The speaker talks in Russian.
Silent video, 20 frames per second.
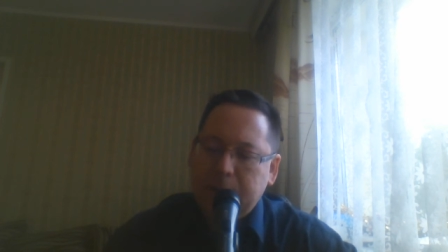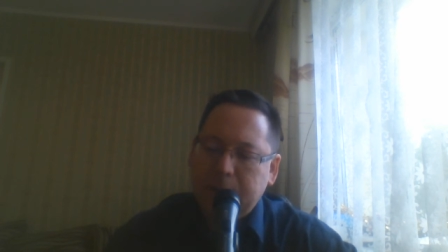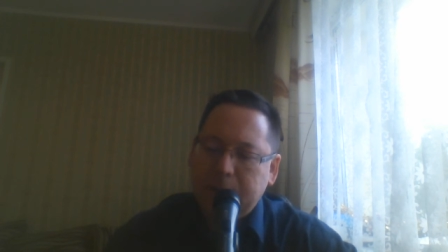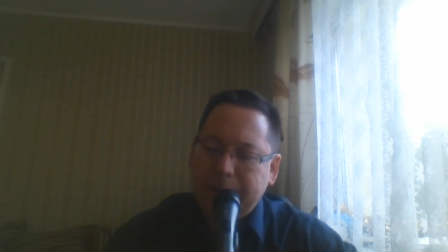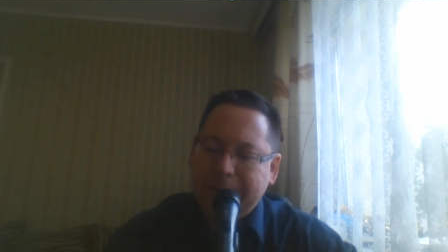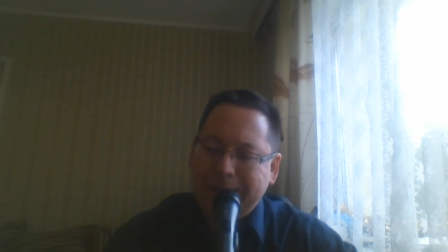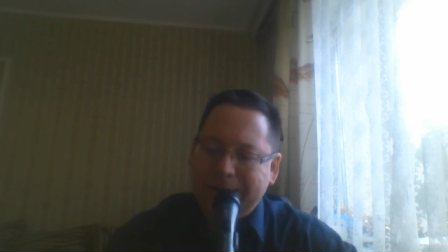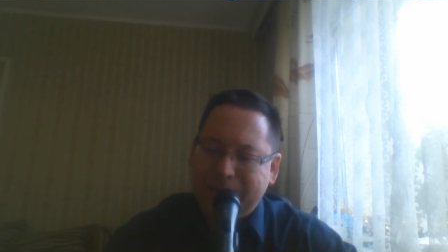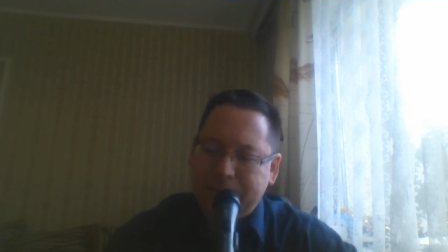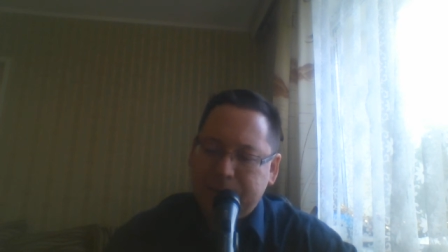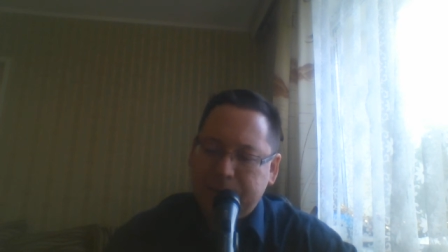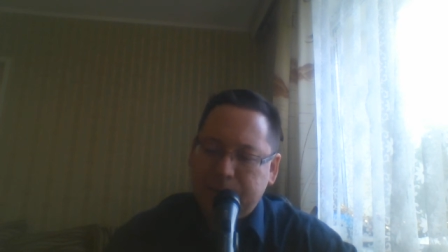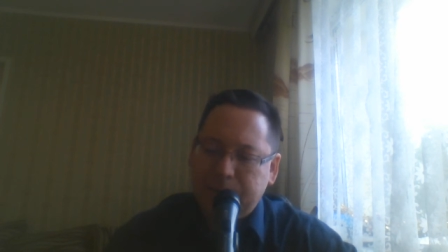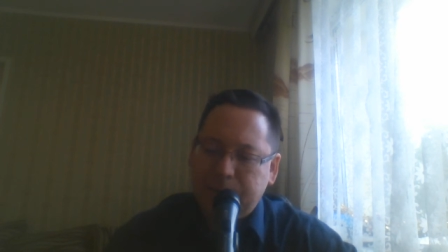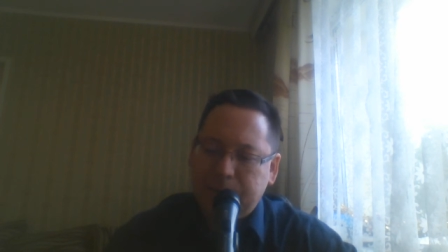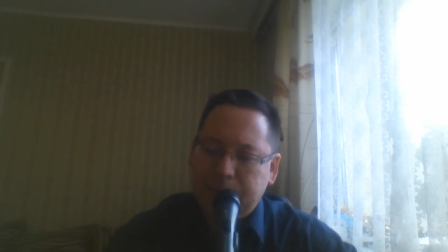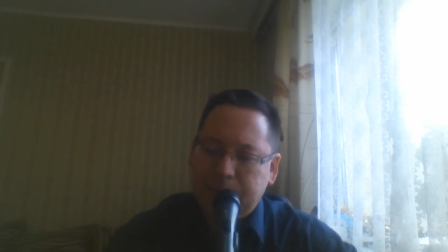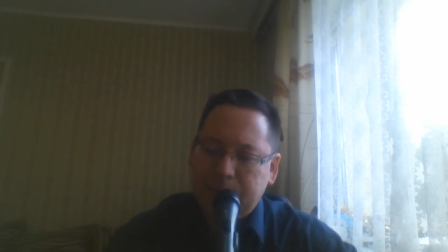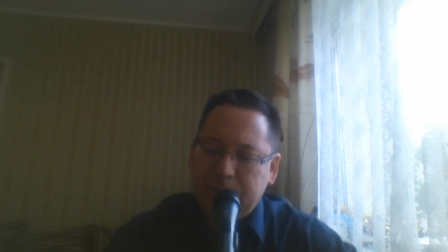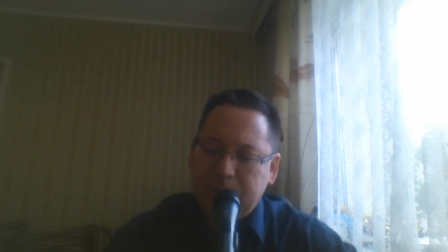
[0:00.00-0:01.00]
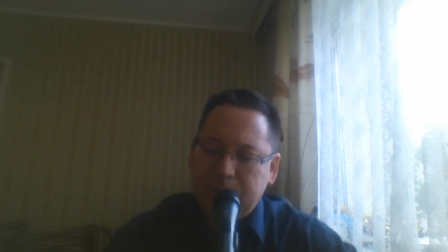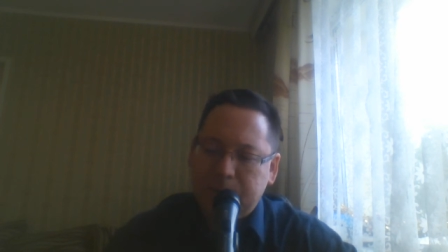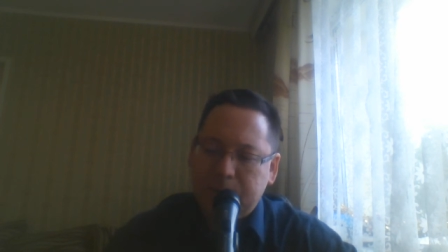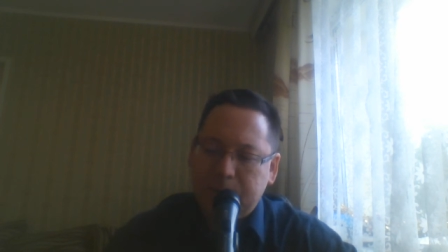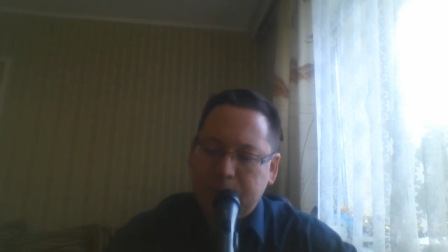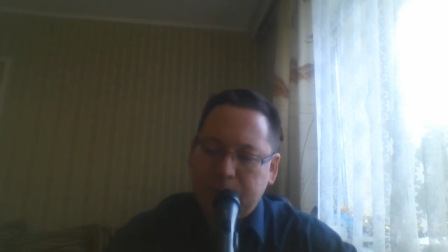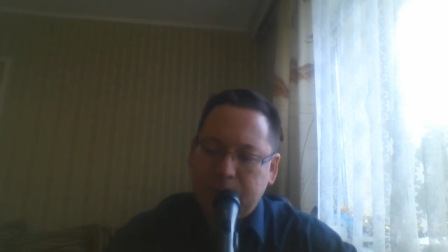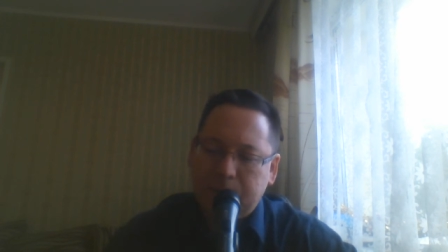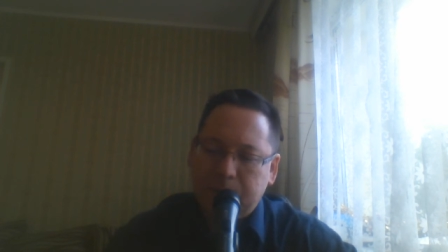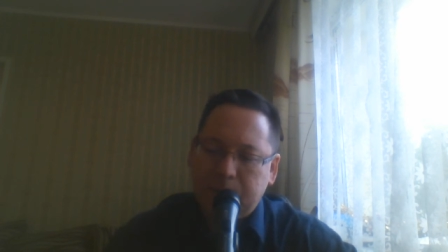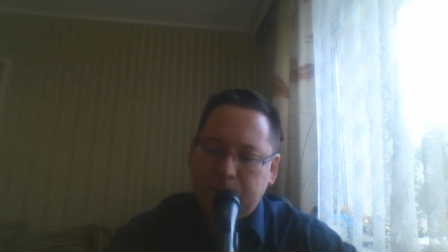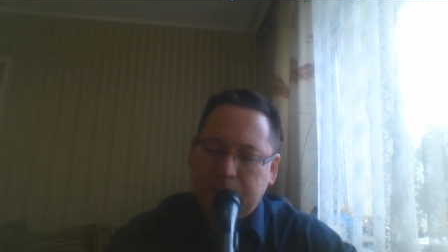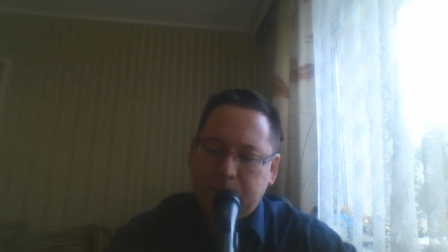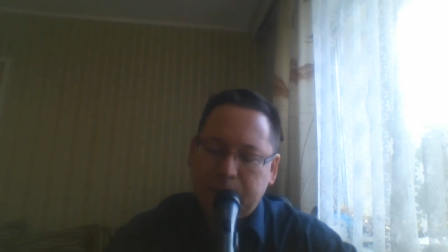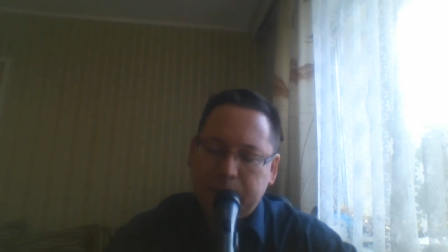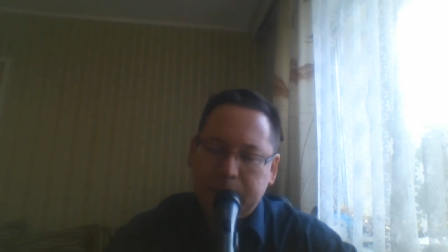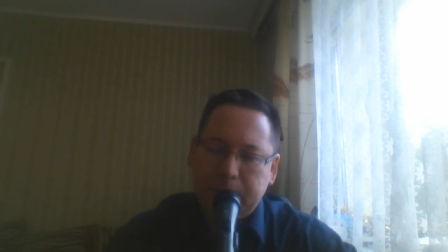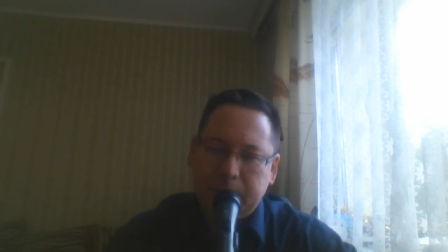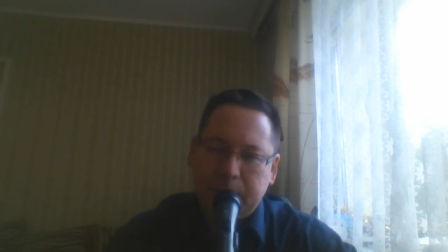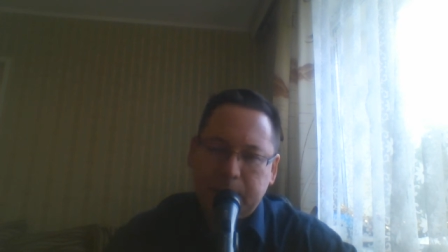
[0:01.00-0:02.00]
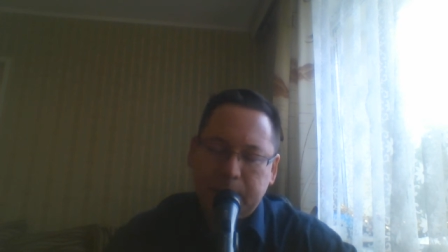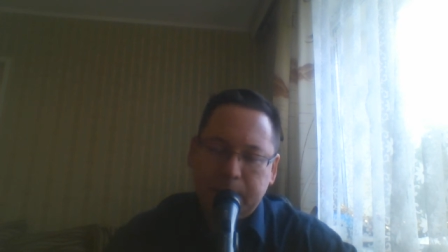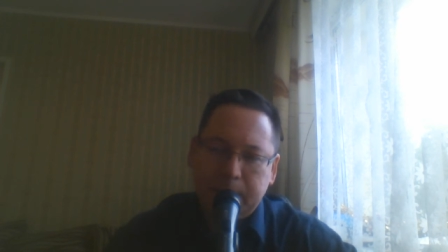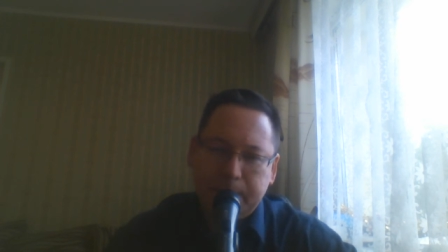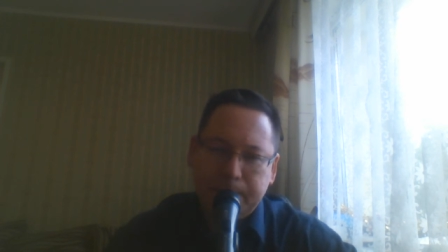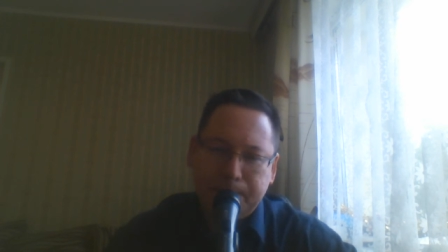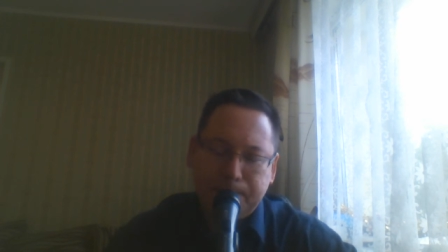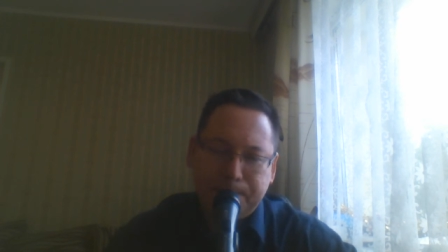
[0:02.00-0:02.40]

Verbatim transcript: качественно, системно мыслить?